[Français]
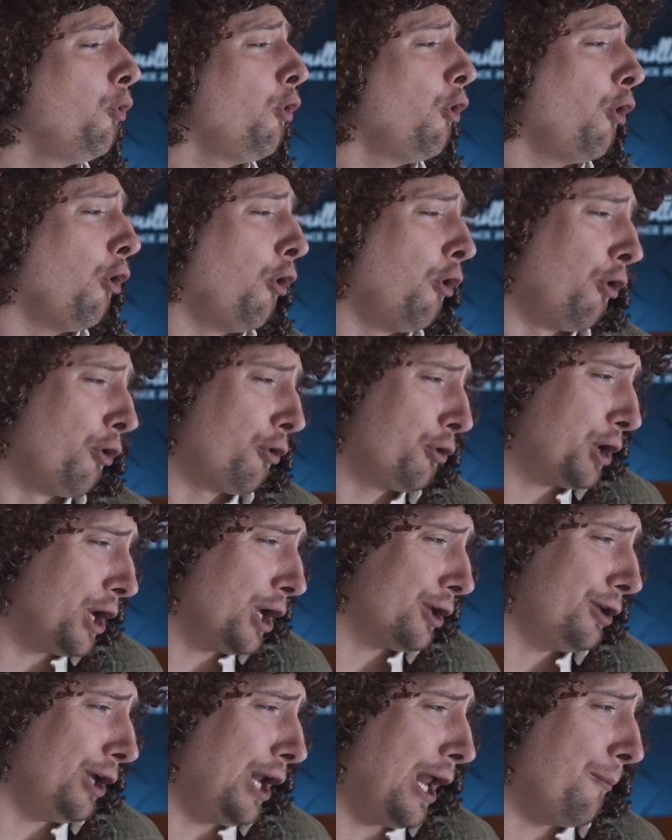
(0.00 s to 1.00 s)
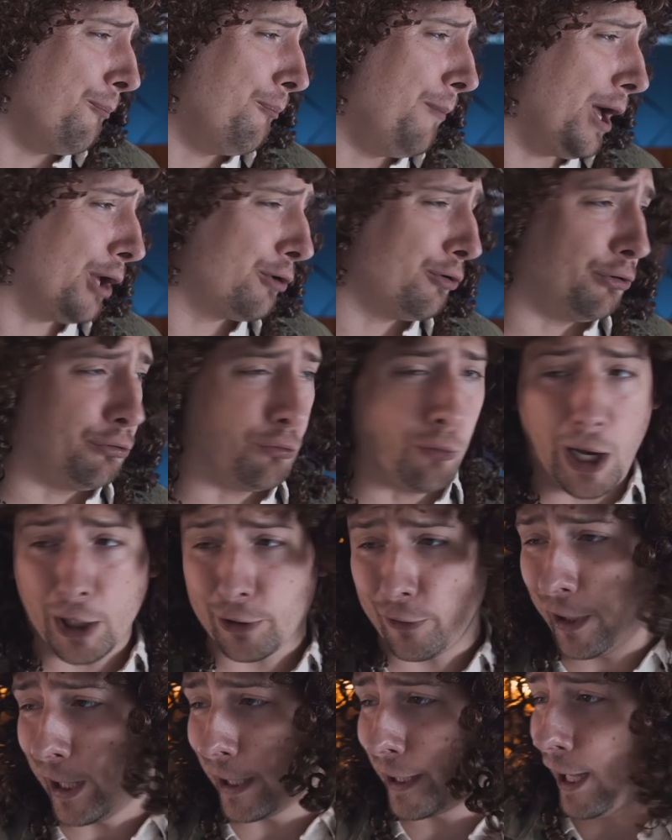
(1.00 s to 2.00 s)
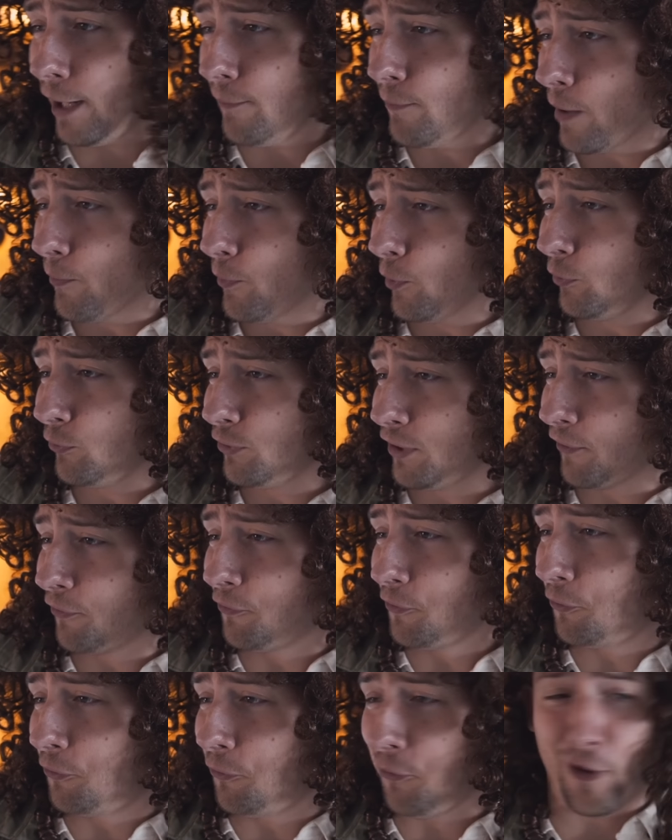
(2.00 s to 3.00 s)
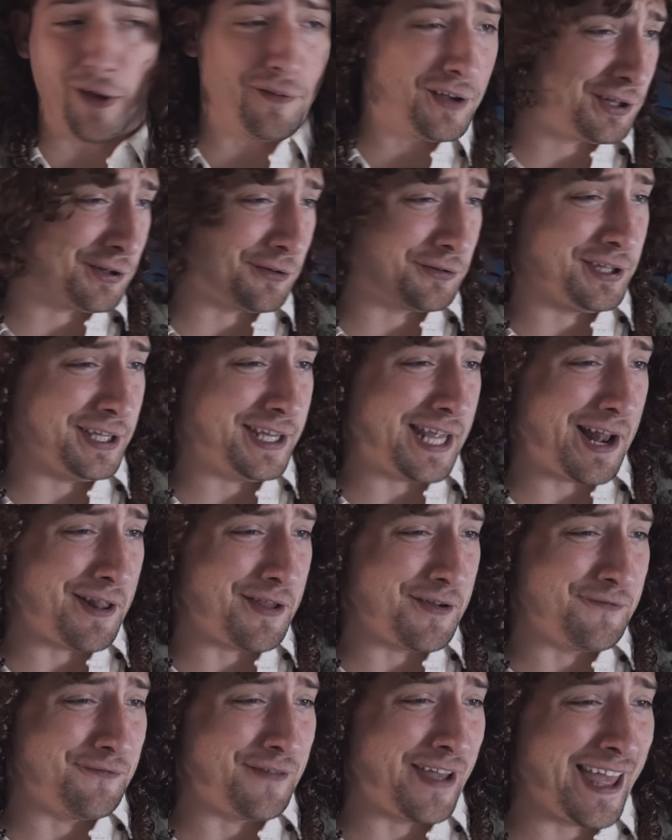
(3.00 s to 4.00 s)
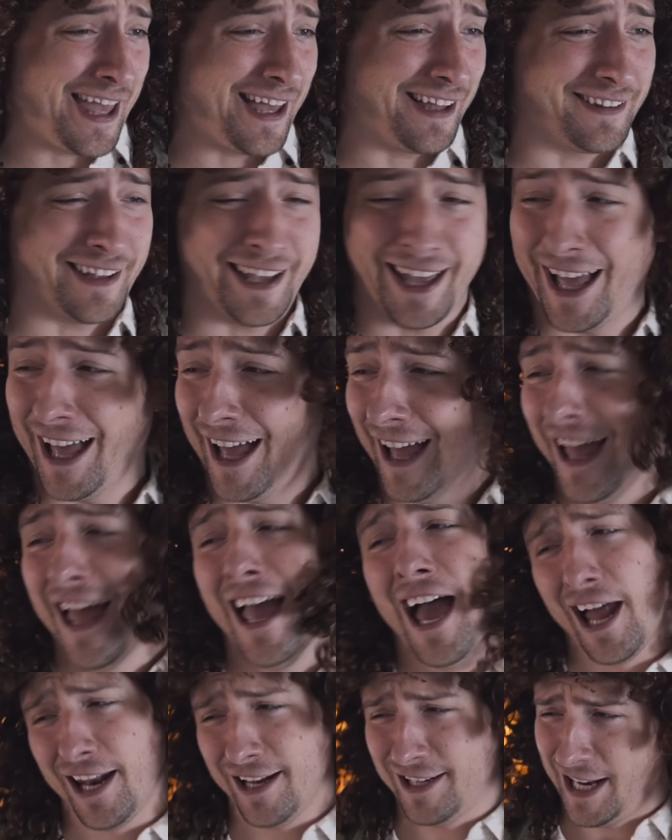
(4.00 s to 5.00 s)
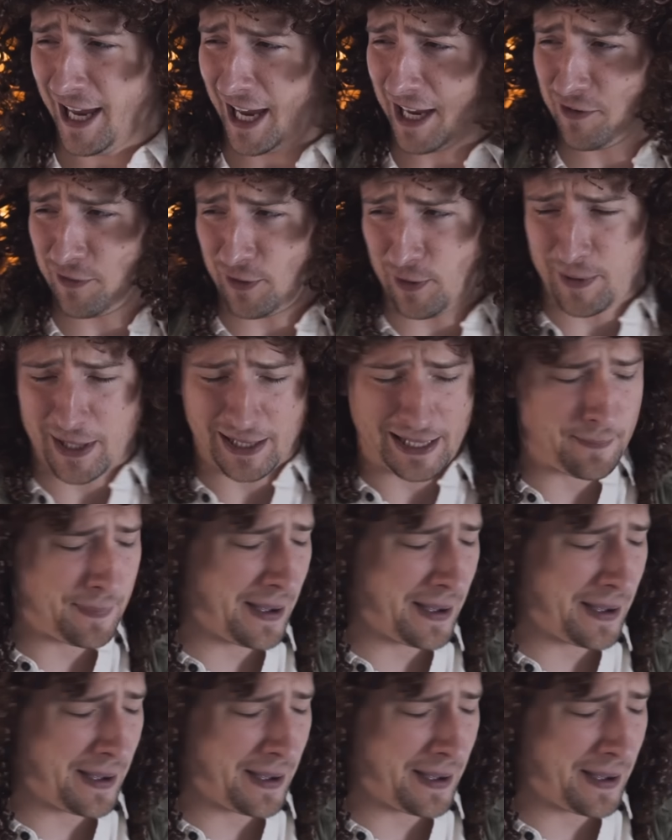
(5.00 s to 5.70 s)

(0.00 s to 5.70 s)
Oh, regardez la merde noire dans laquelle maman nous a foutu avec son signal de merde, hein Allez, j'arrive, je vais mettre les